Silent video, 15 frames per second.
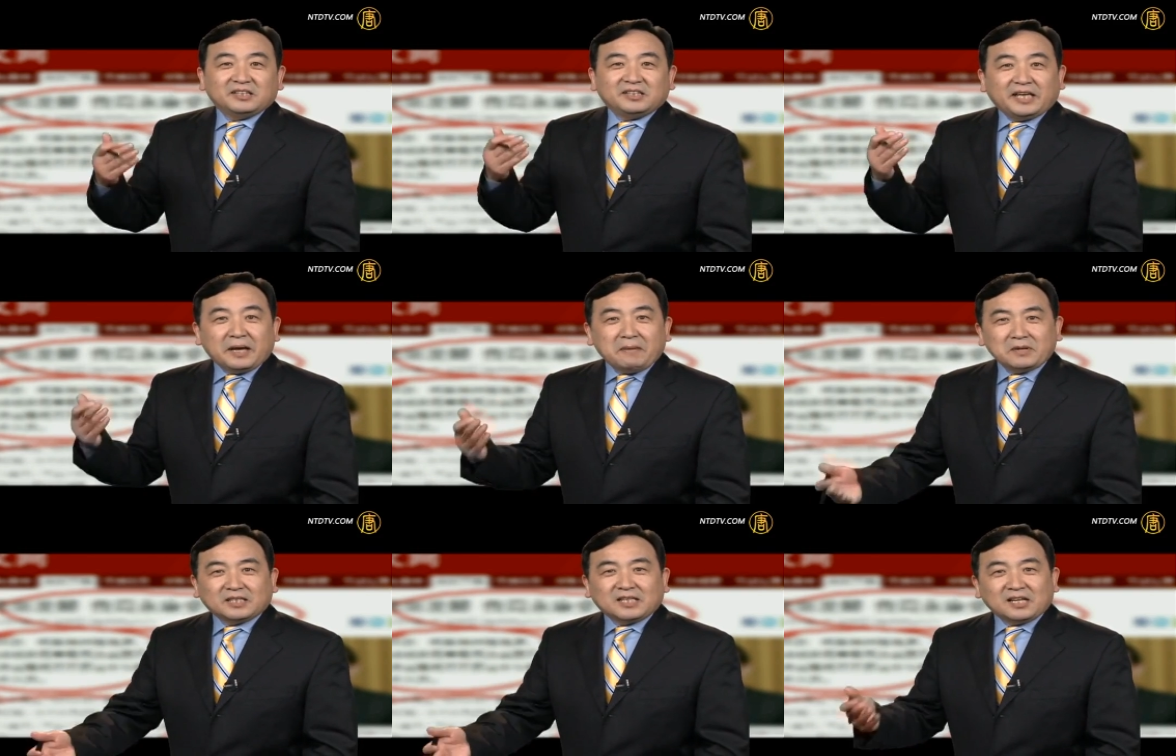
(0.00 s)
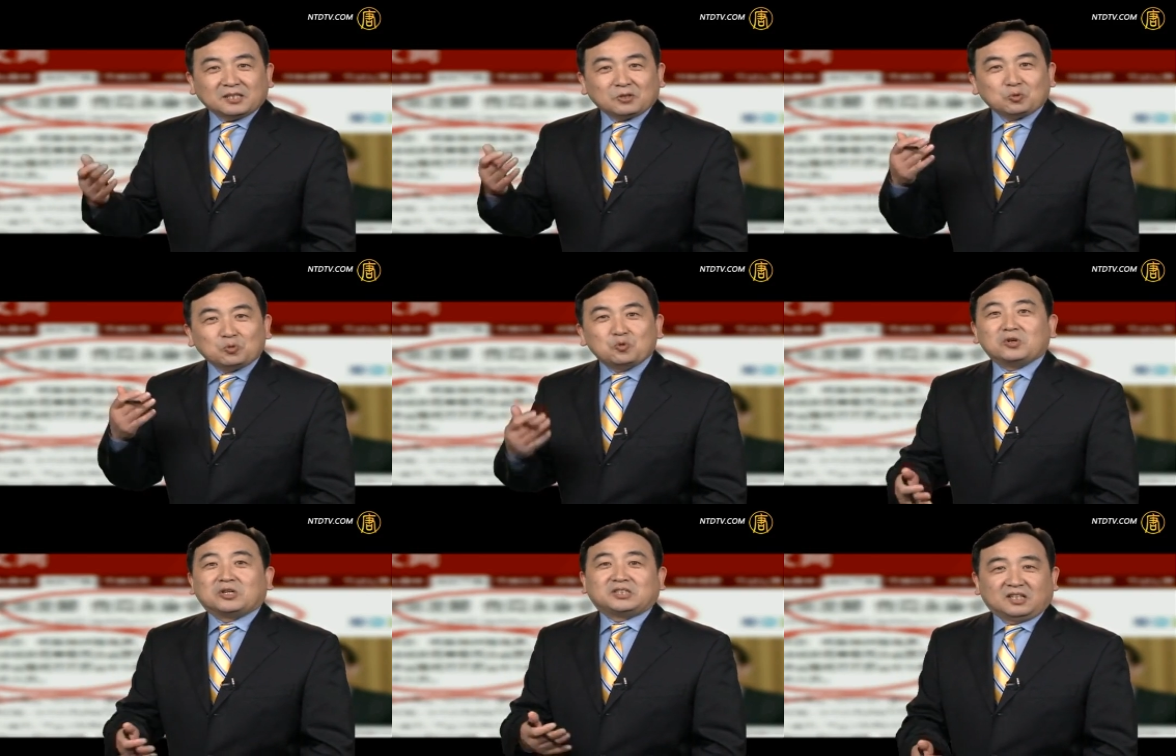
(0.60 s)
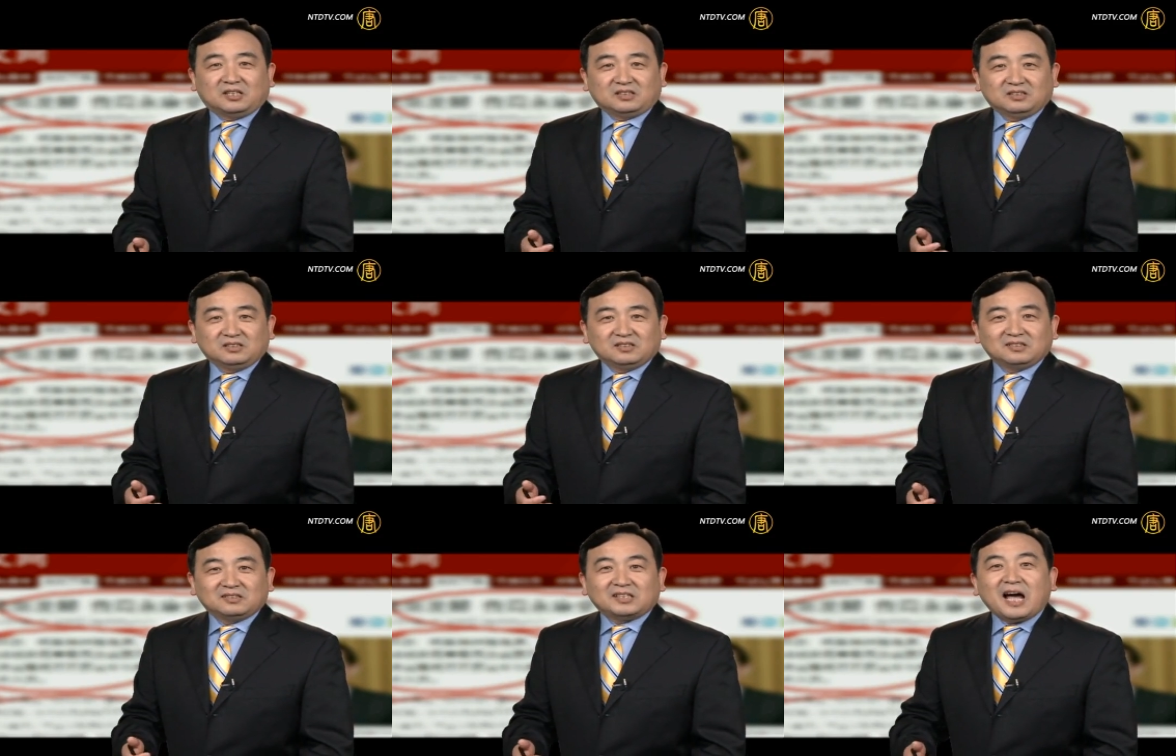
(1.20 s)
点吧他的过程，
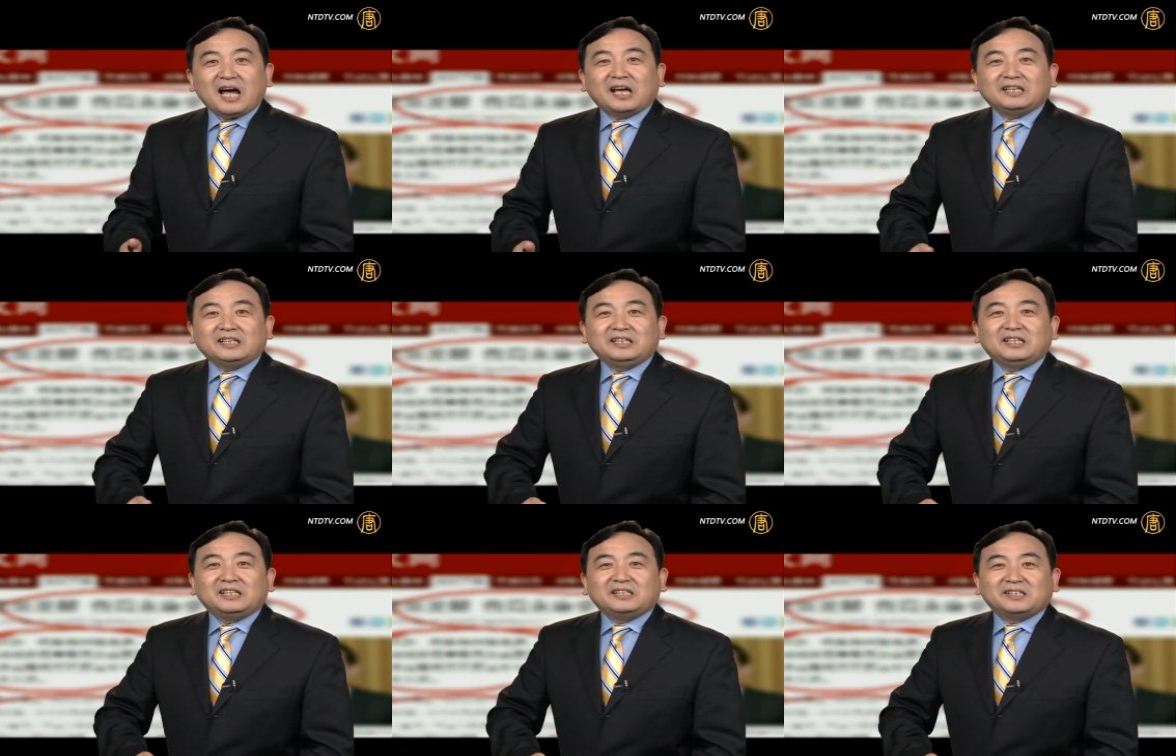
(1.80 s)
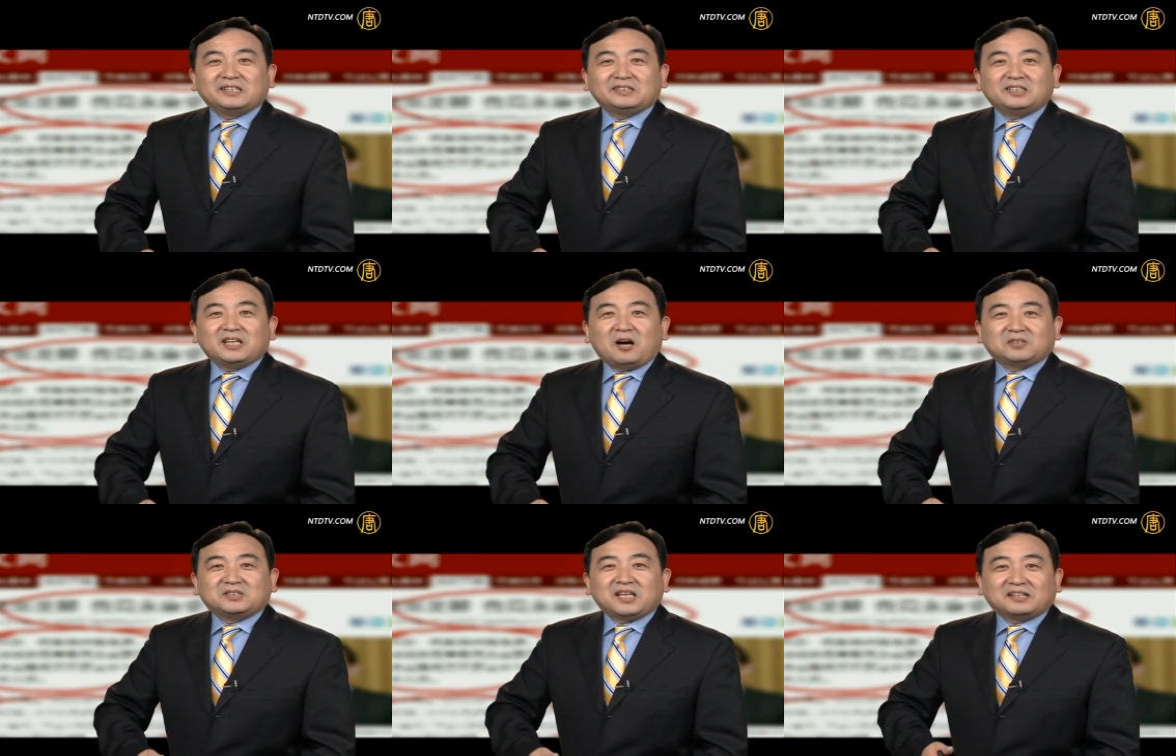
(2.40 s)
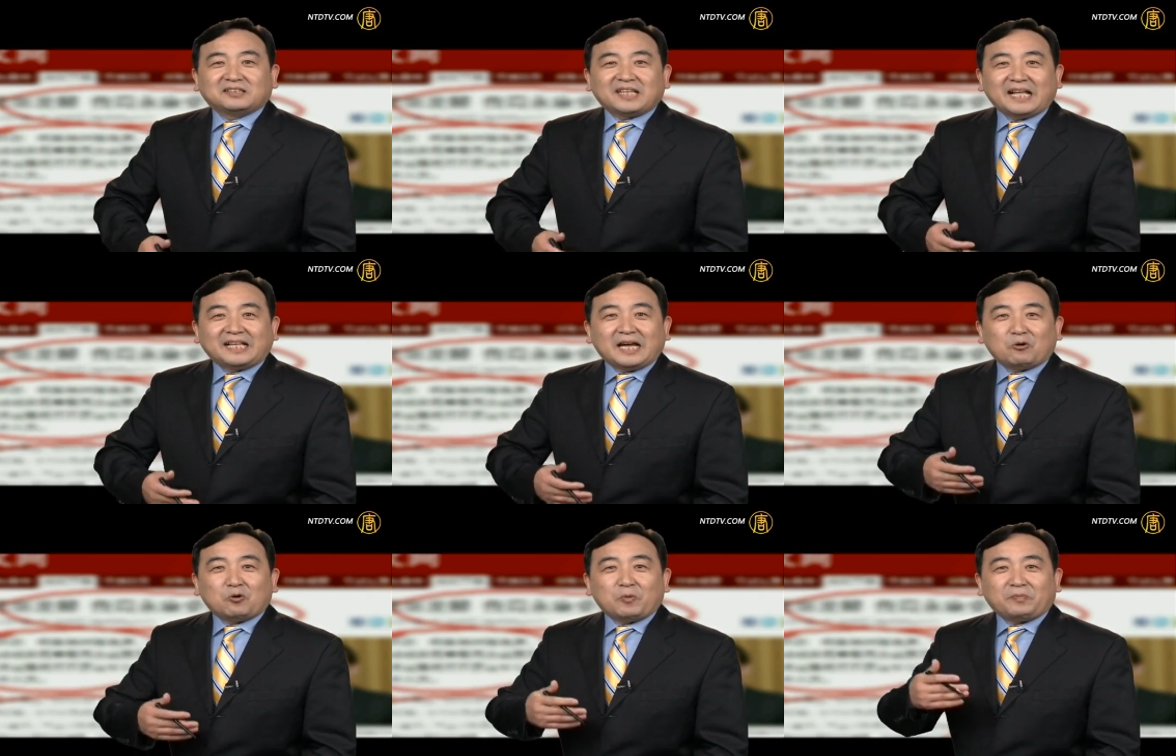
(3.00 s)
他一定要向大
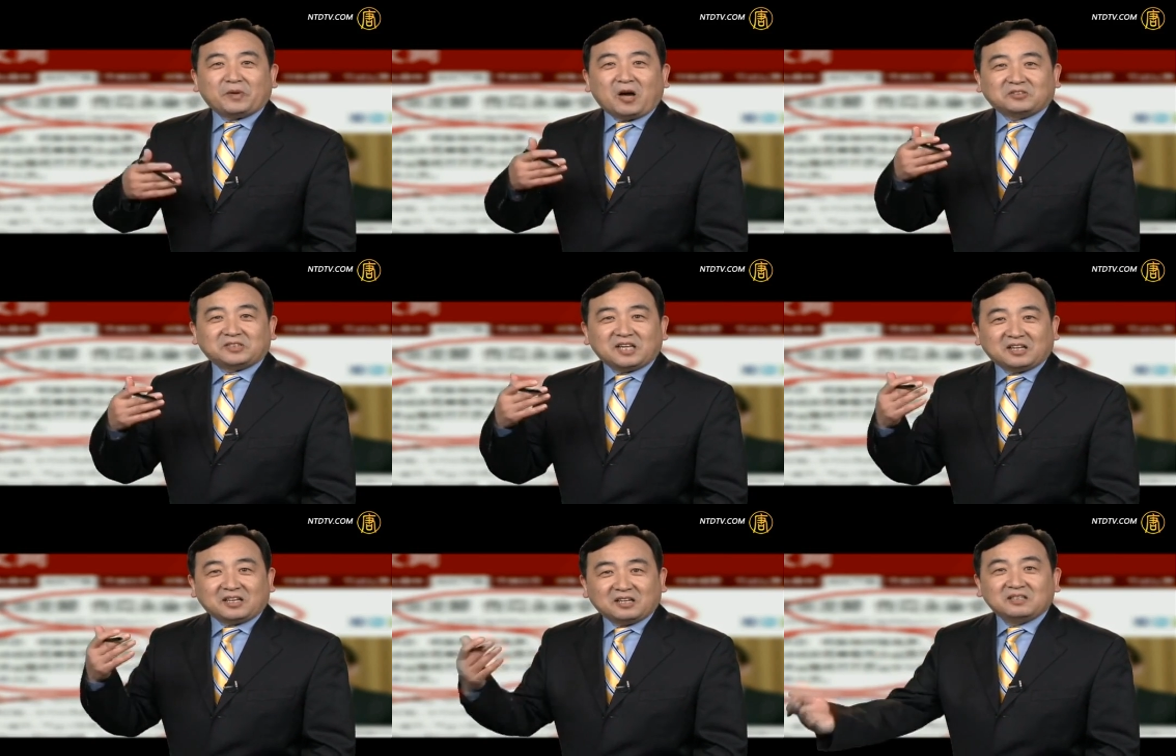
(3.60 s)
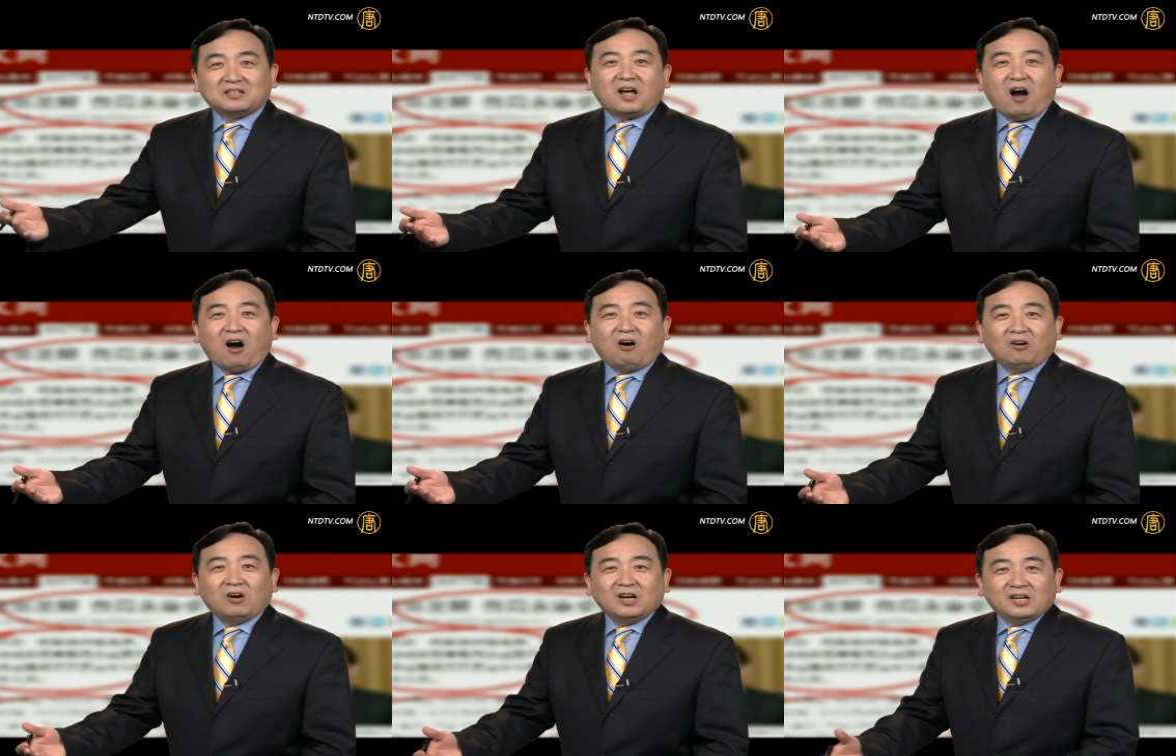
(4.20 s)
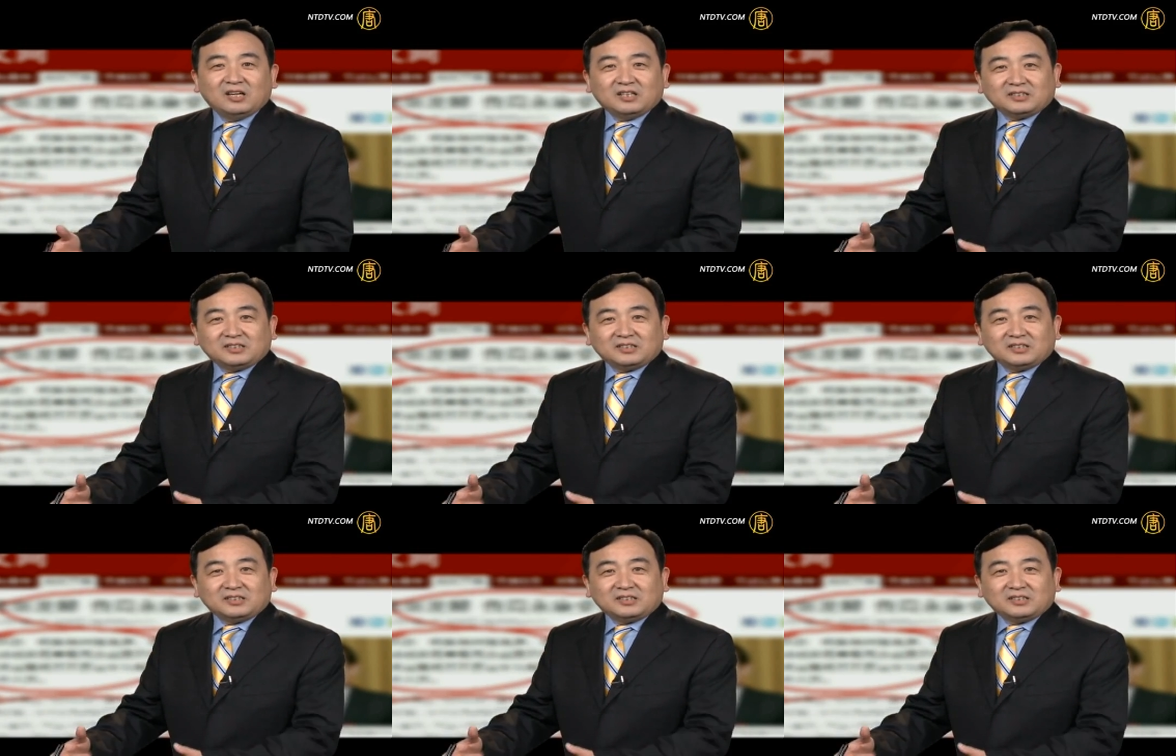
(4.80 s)
家伙表现很好。